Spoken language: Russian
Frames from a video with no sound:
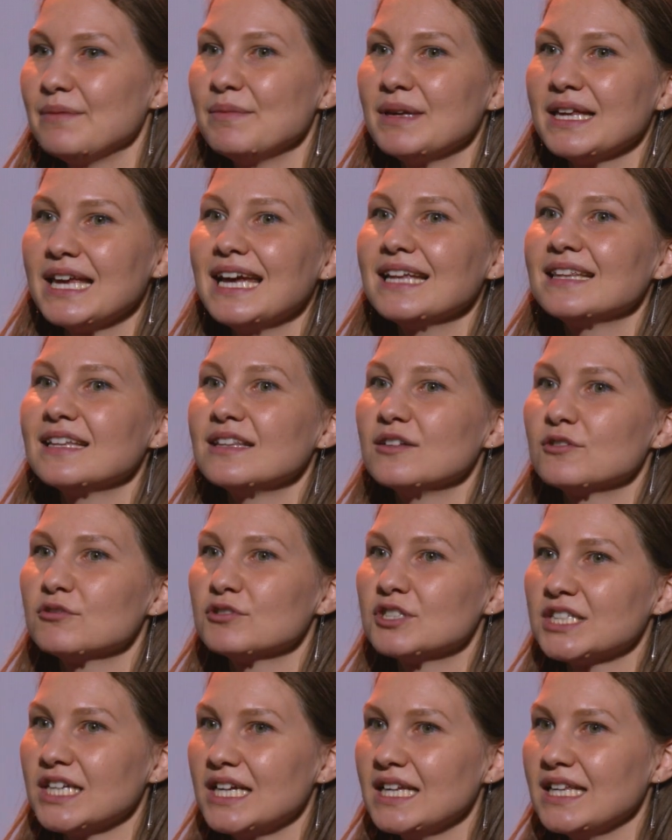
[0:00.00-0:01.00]
меня это
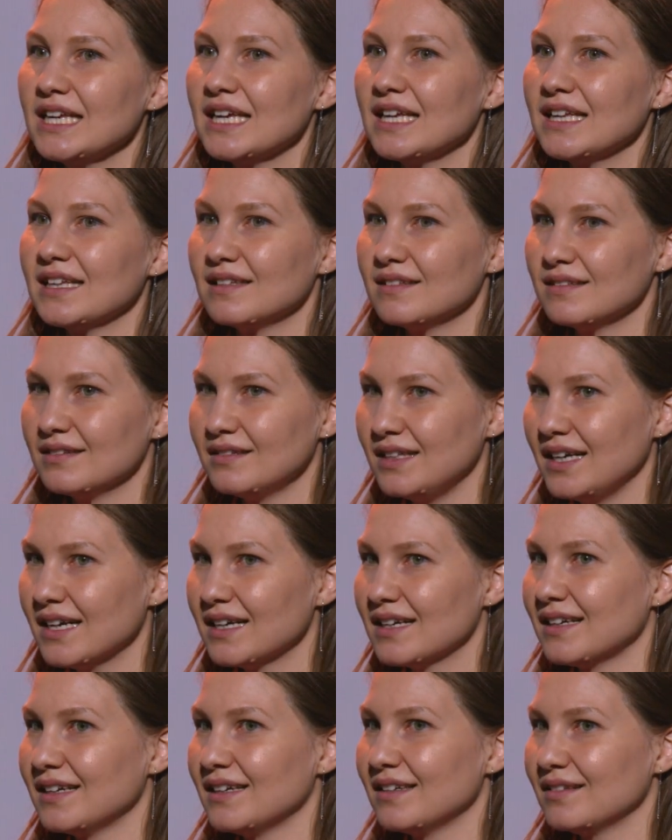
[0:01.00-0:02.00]
нарушение
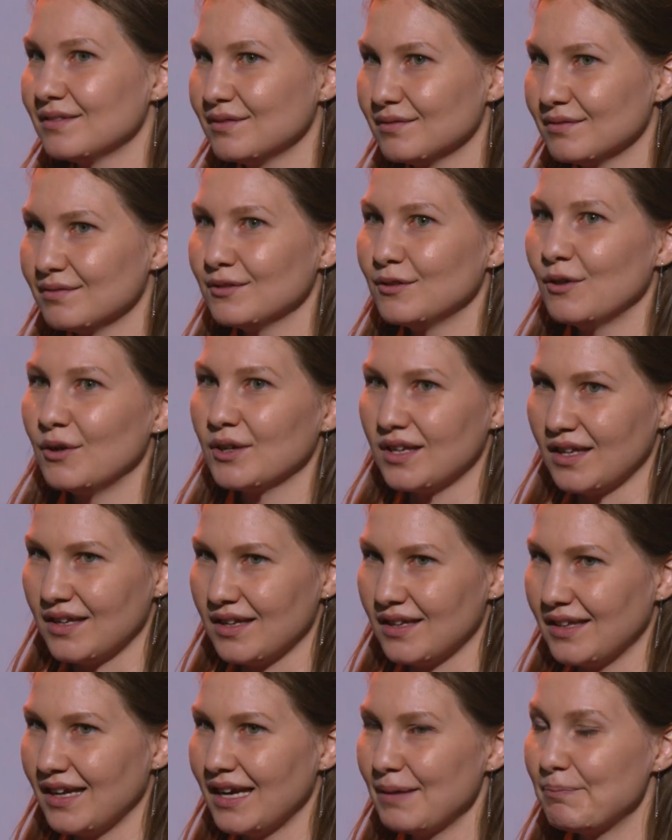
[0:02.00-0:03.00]
некой
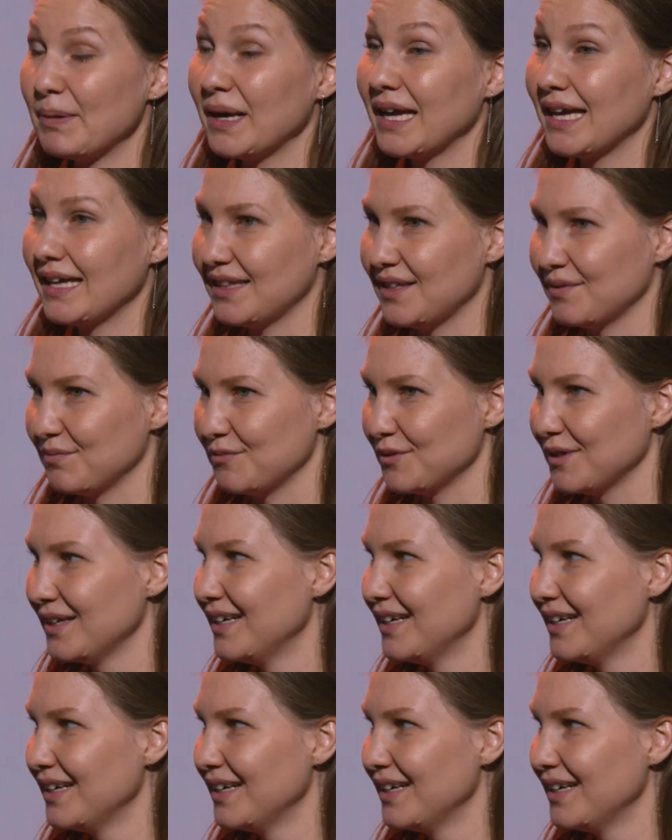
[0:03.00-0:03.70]
логики, да, поэтому...